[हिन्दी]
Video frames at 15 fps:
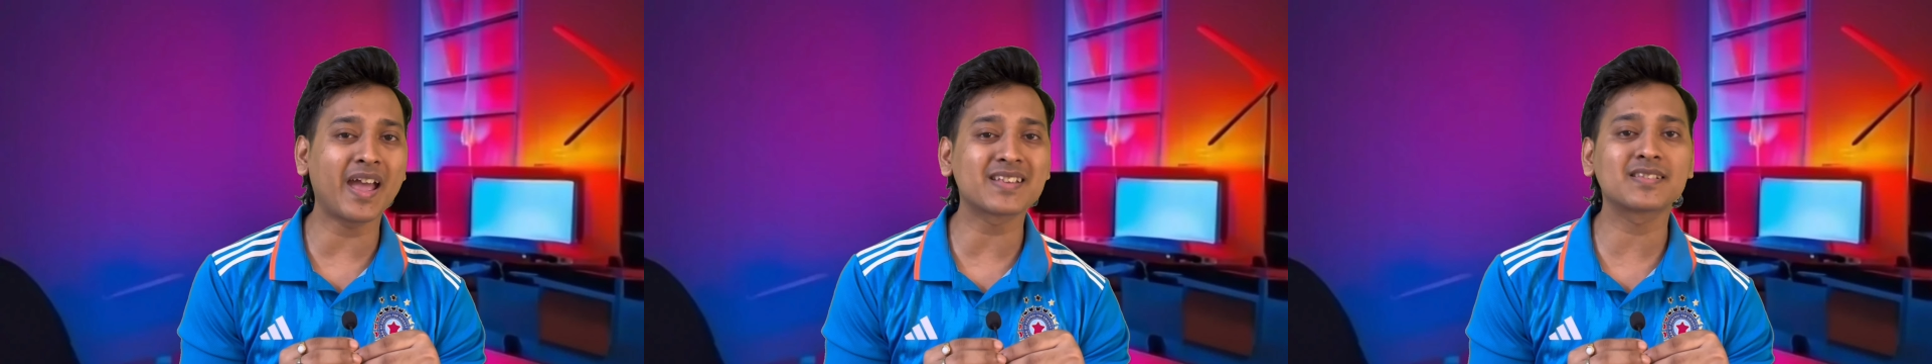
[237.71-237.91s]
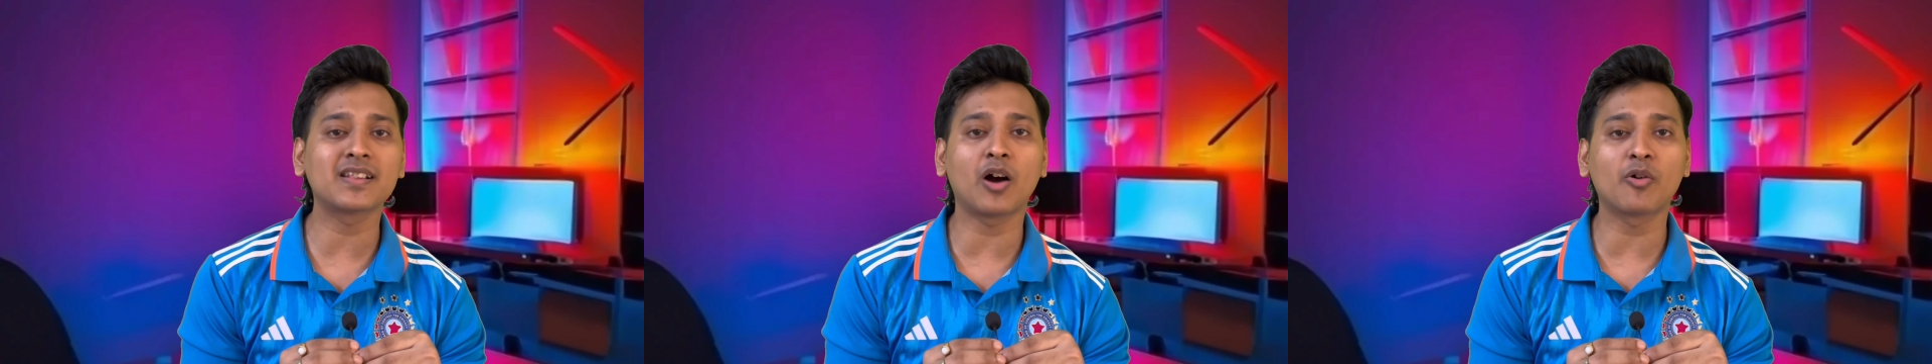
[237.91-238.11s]

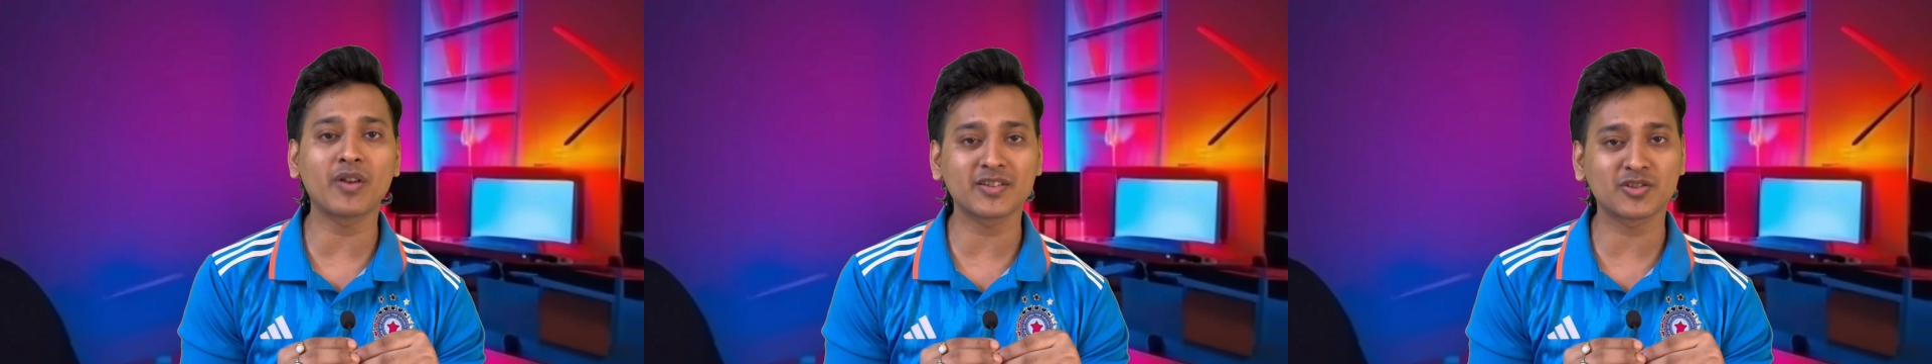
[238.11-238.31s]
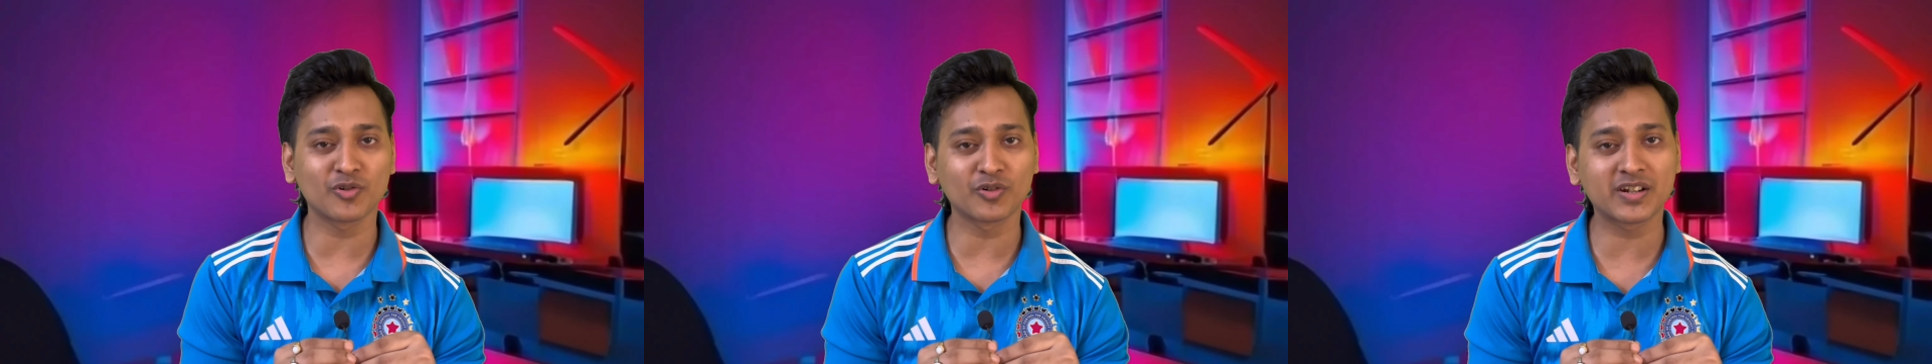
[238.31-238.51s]
एज लाउड
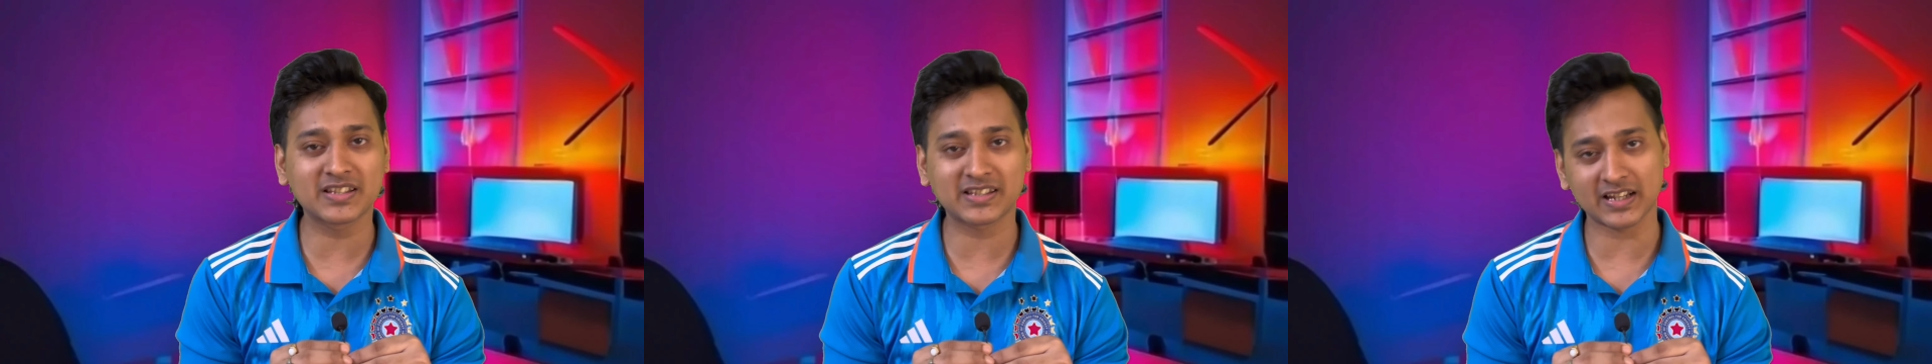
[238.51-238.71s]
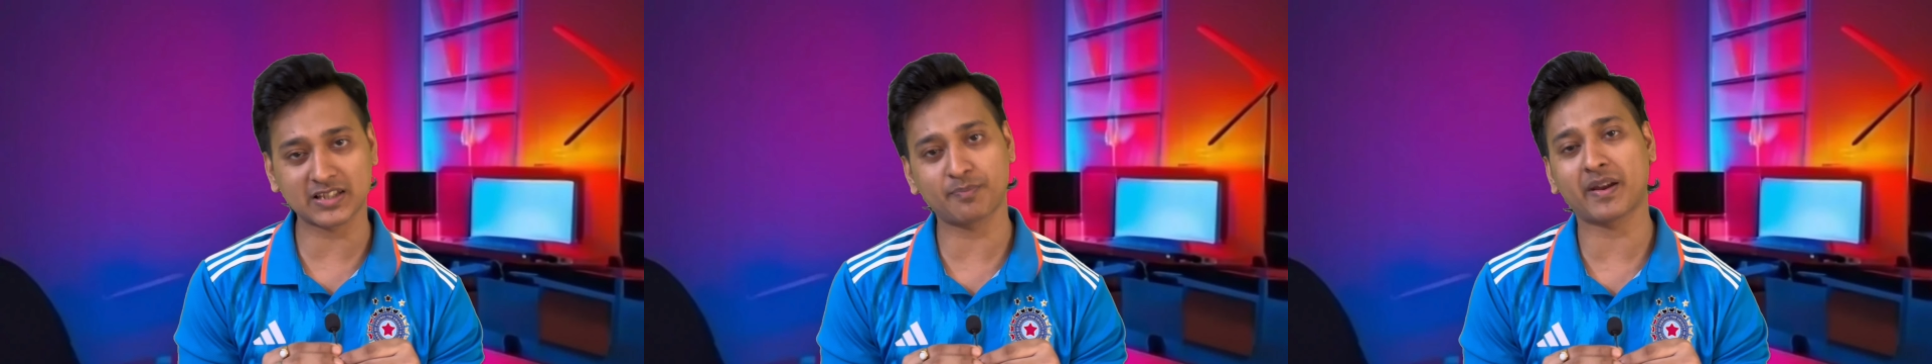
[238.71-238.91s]
एज योर
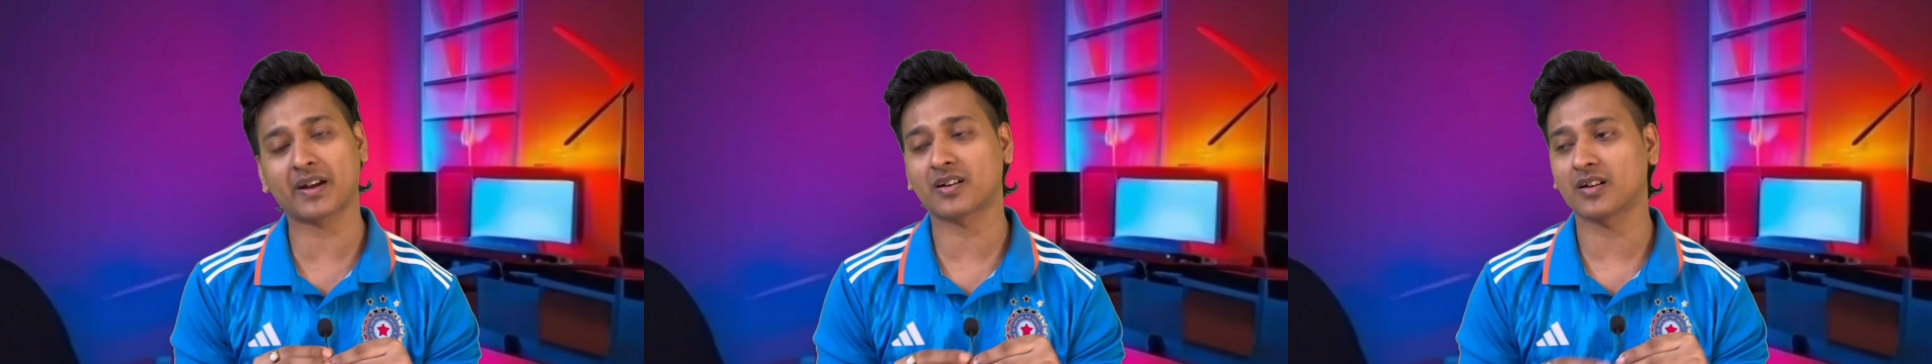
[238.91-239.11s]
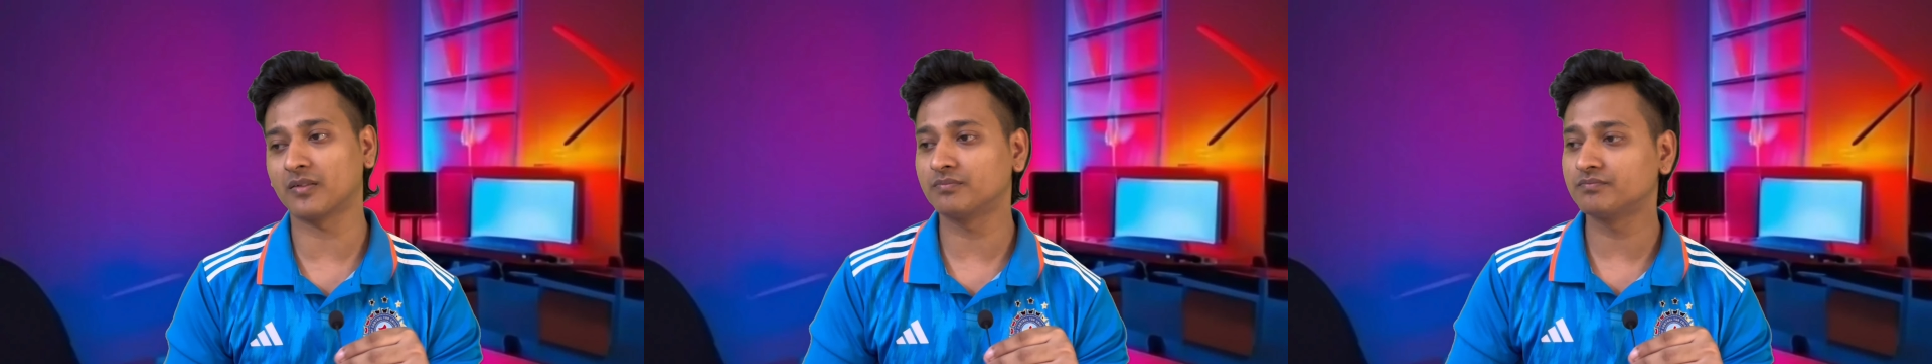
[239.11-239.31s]
डिसरेस्पेक्ट